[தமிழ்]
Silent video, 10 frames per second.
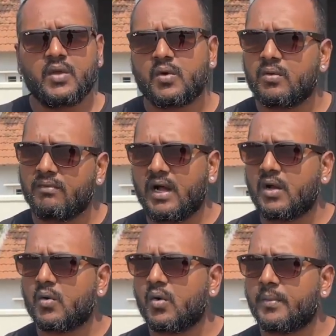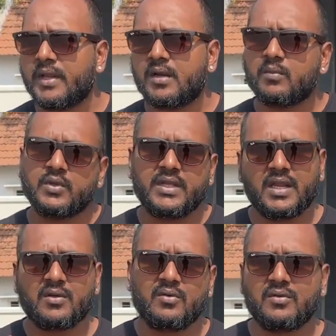ஹீரோ வாங்கணும் அப்படின்னும் போது
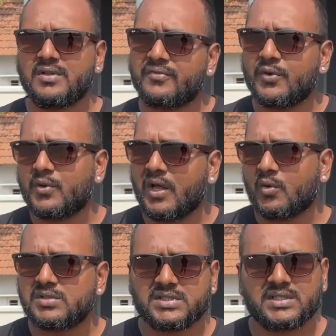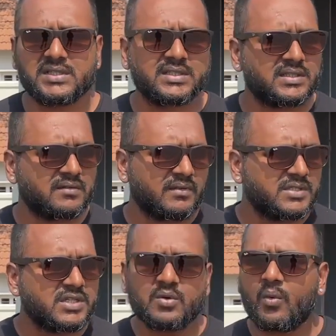எனக்கும் வந்து ஃபியூ டவுட்ஸ் இருந்தது
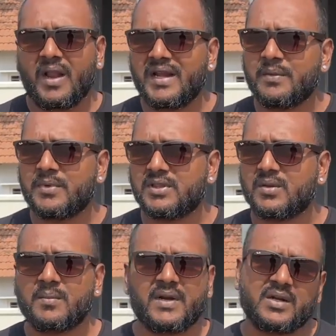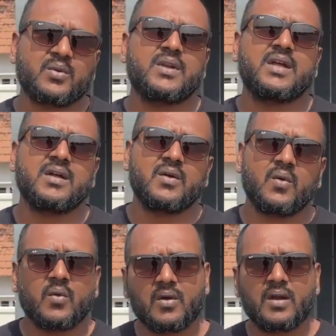இன்ஜின் குவாலிட்டி பற்றி மட்டும் இல்லை
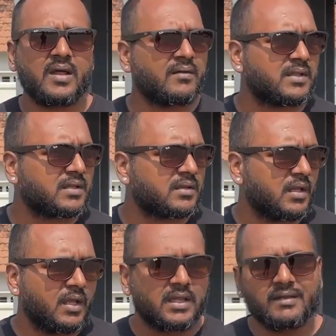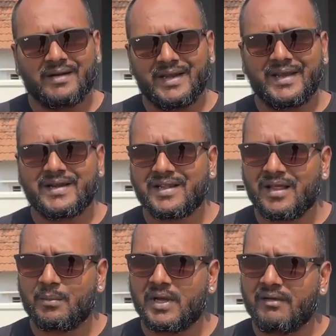ஓவராலாக வந்து இந்த வண்டி
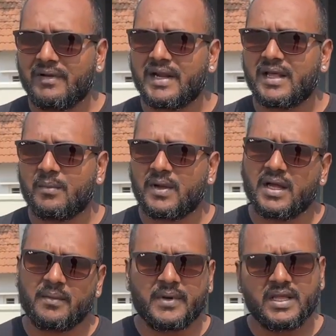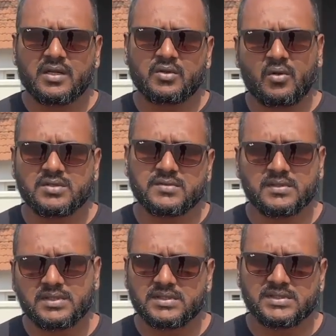எடுக்கலாமா வேண்டாமா அப்படிங்கிற
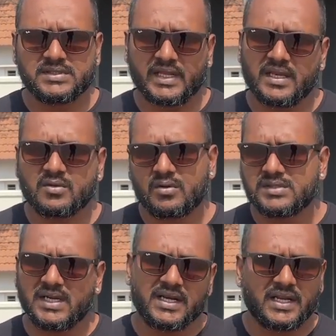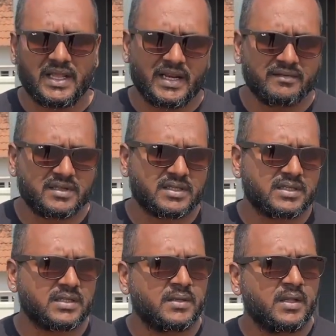தாட்ஸ் வந்து இந்த செகண்ட் தாட்ஸ்லாம் எனக்கு நிறையவே
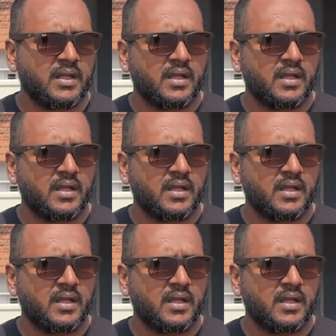இருந்தது